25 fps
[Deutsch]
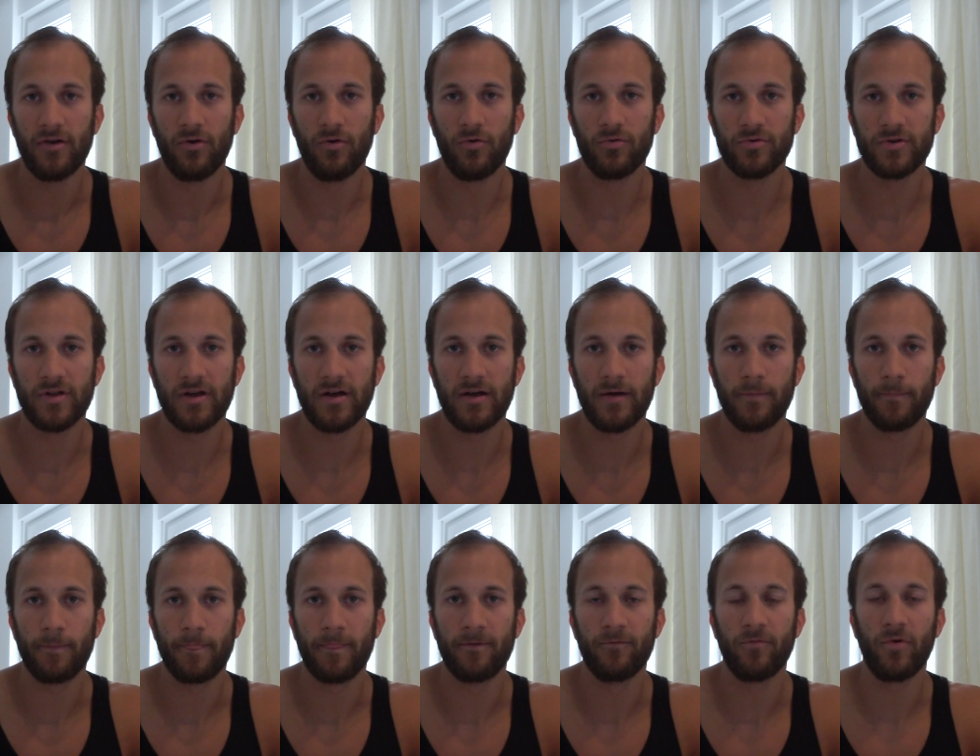
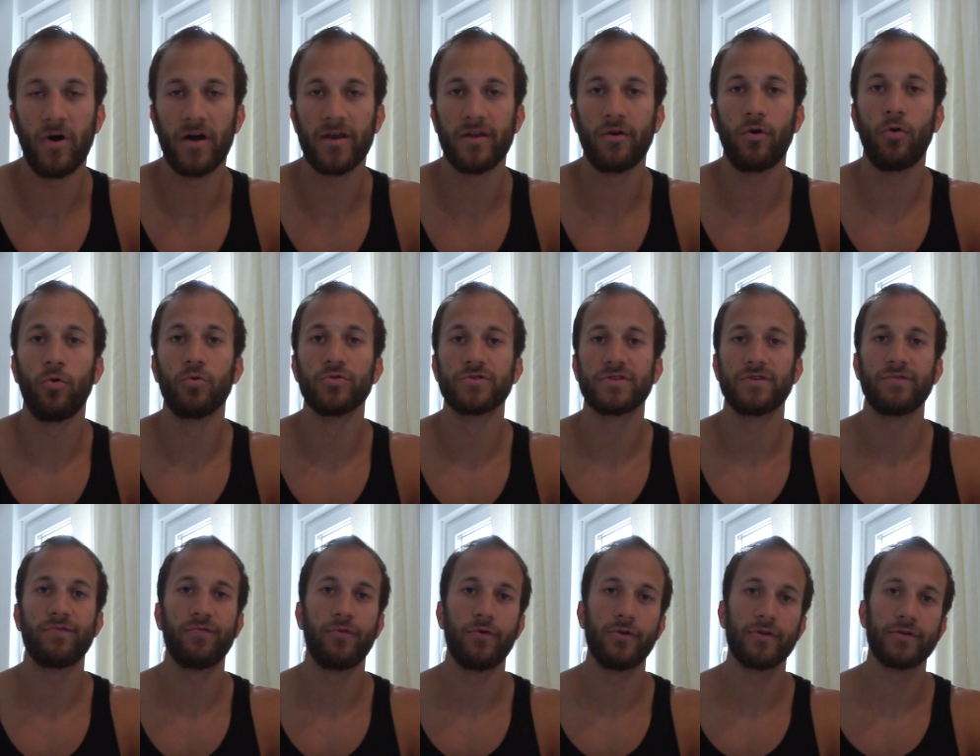oder wo eine
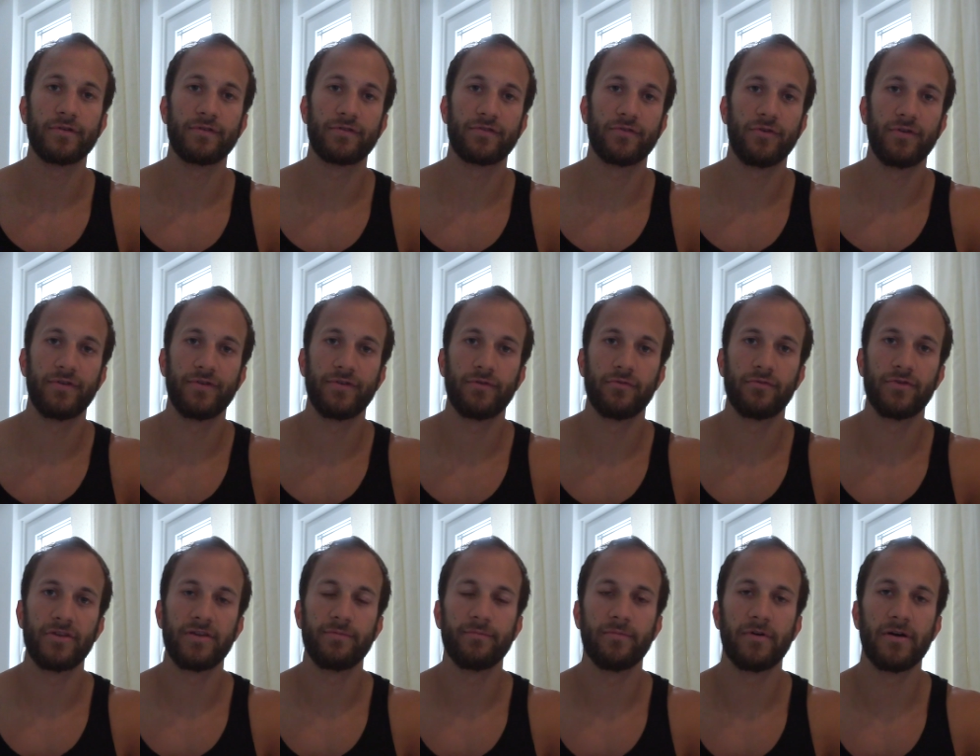rote folgen sollte
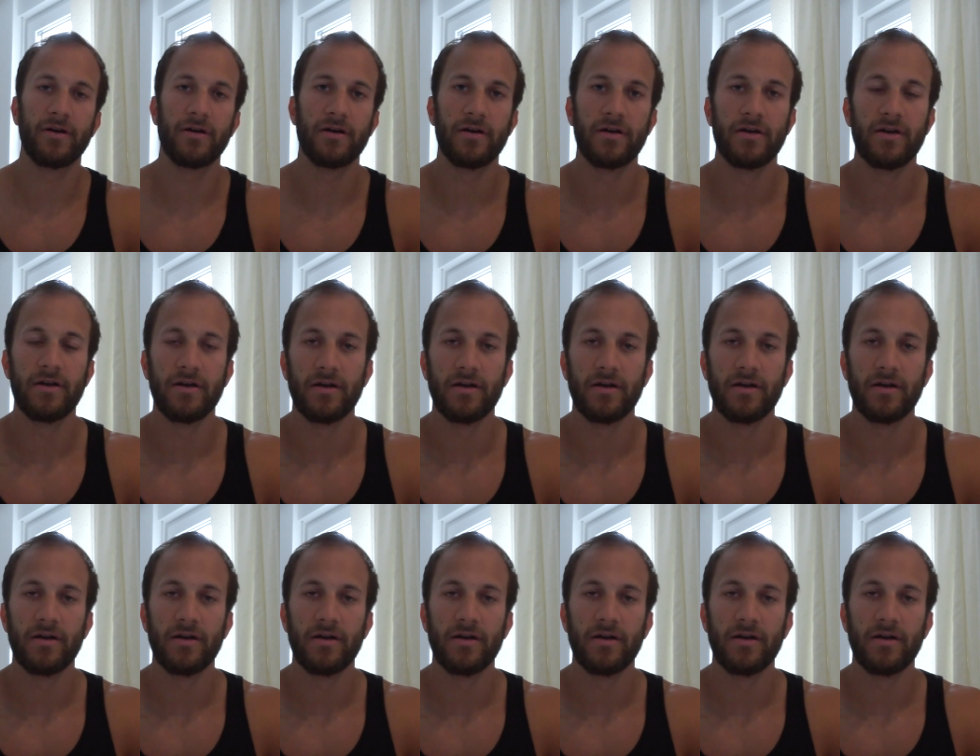und nicht mal